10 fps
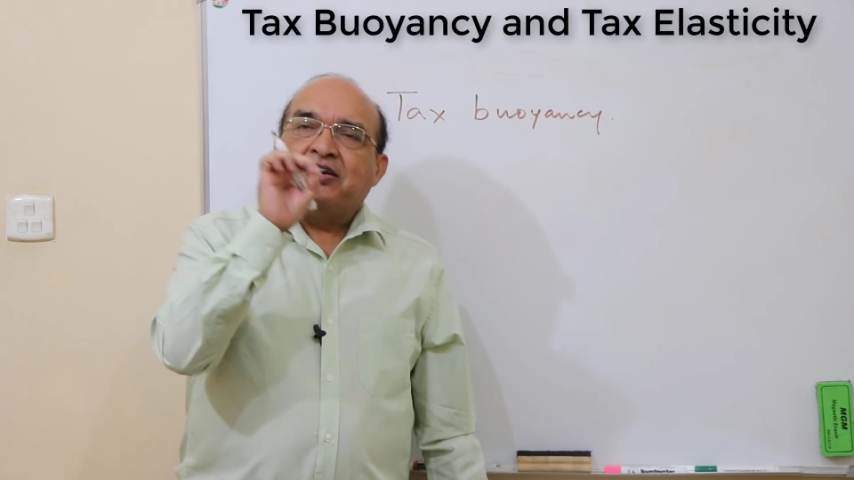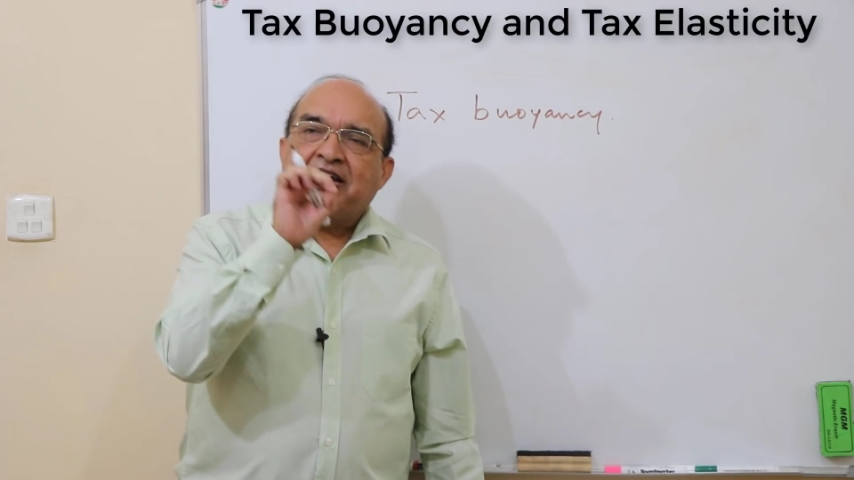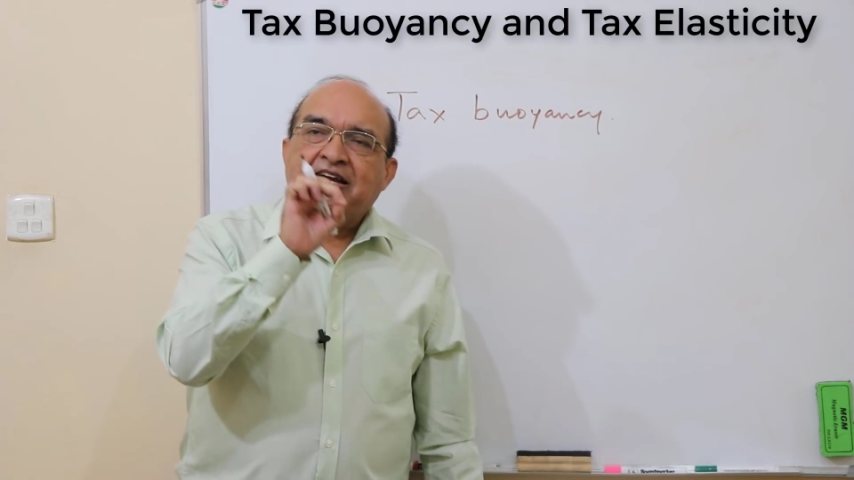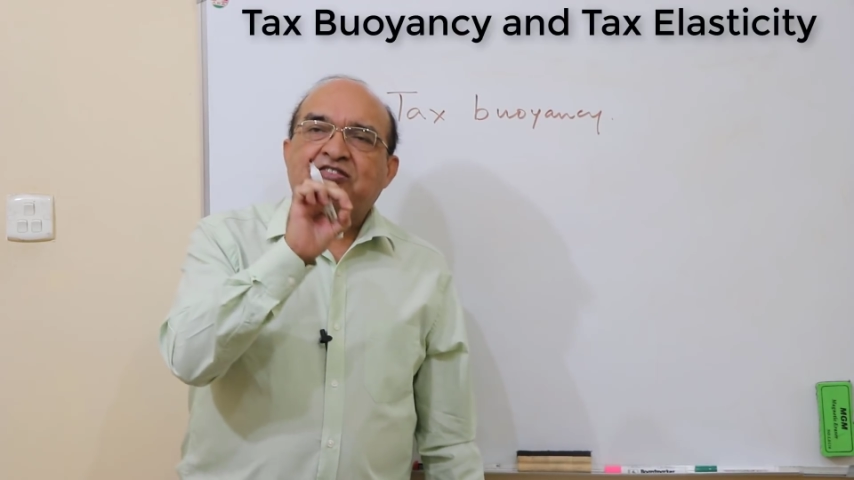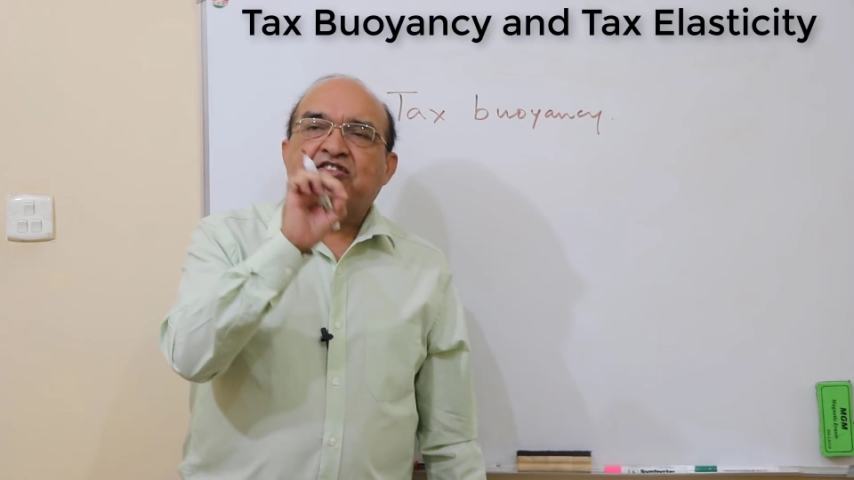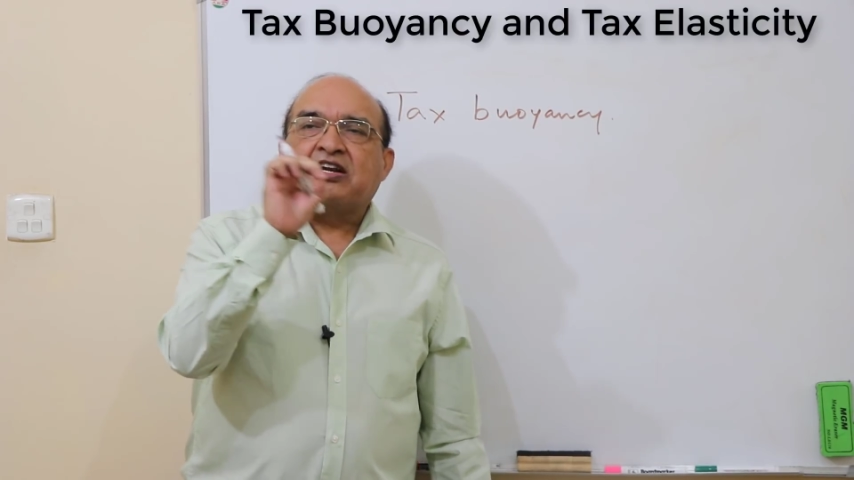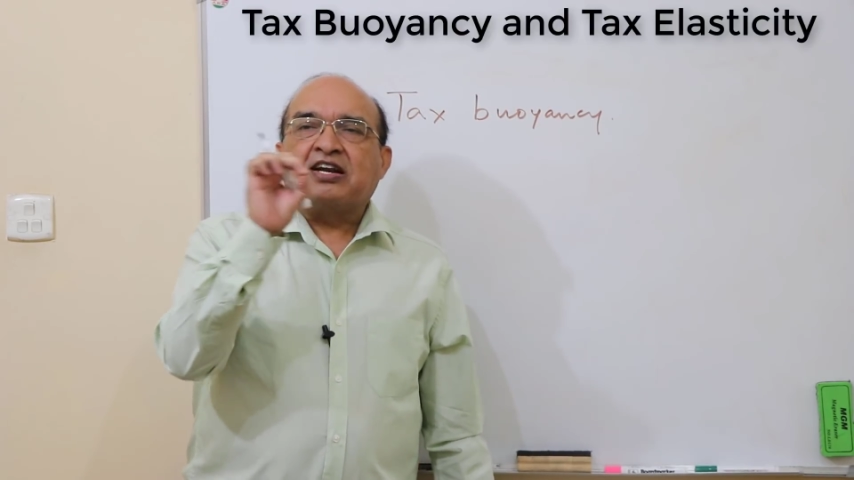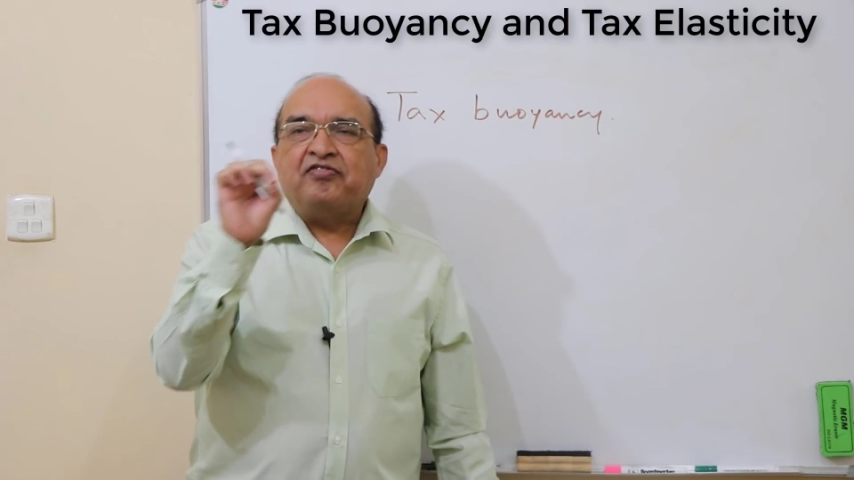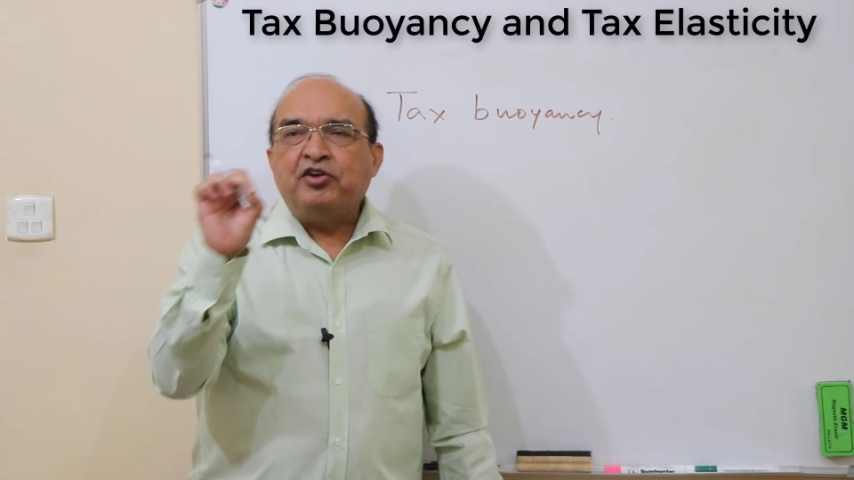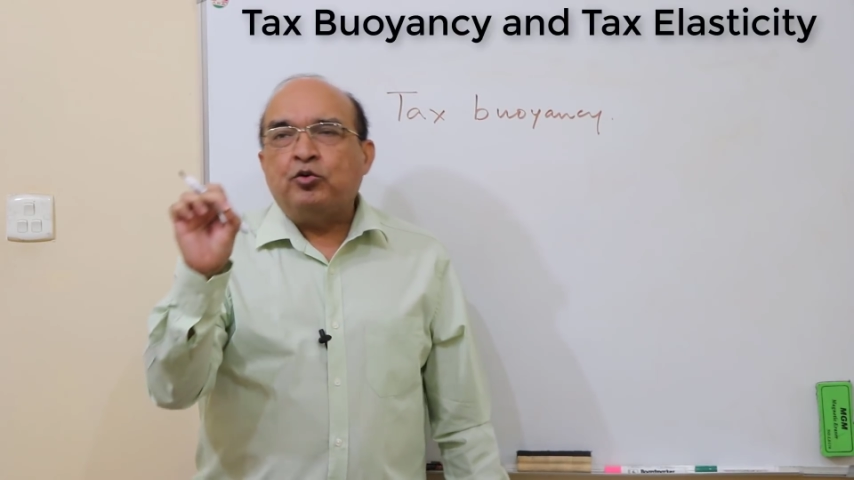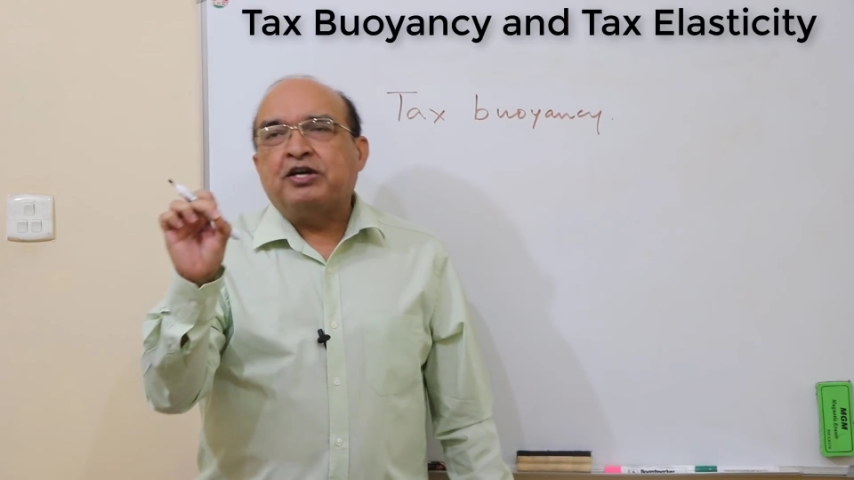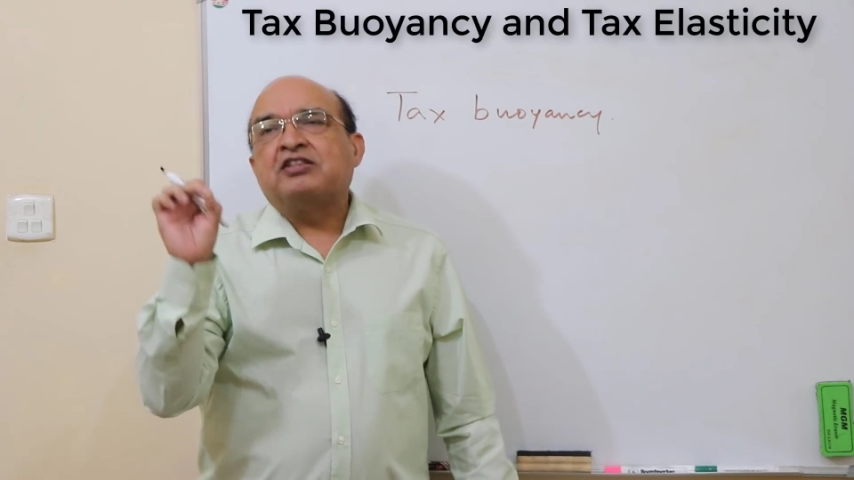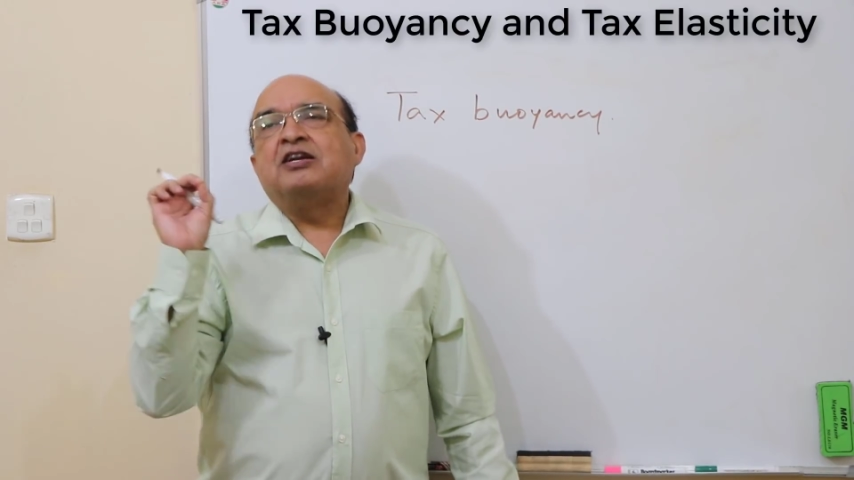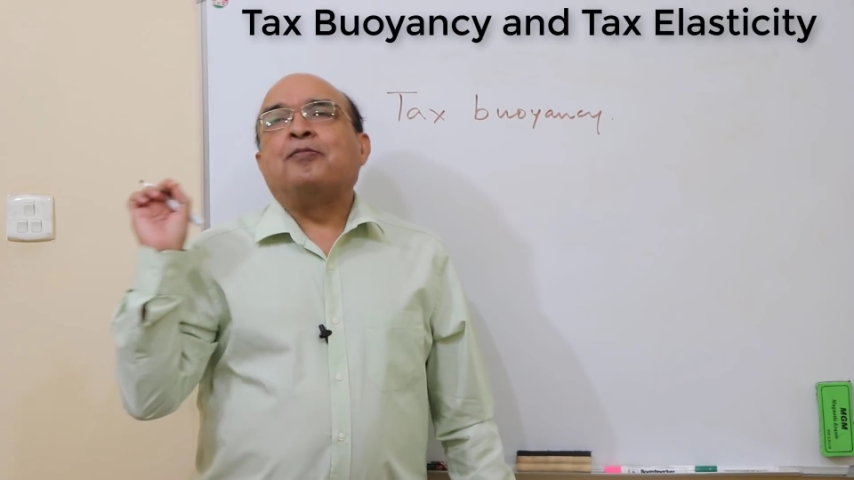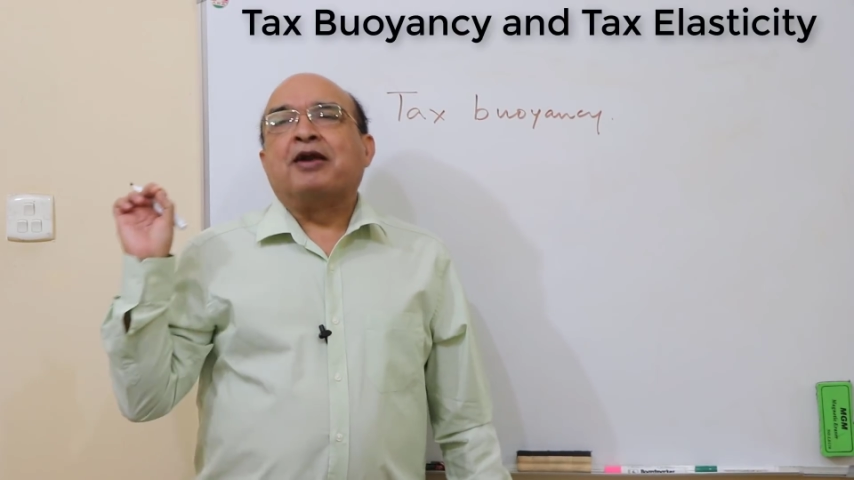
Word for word: टैक्स रेवेन्यू कितना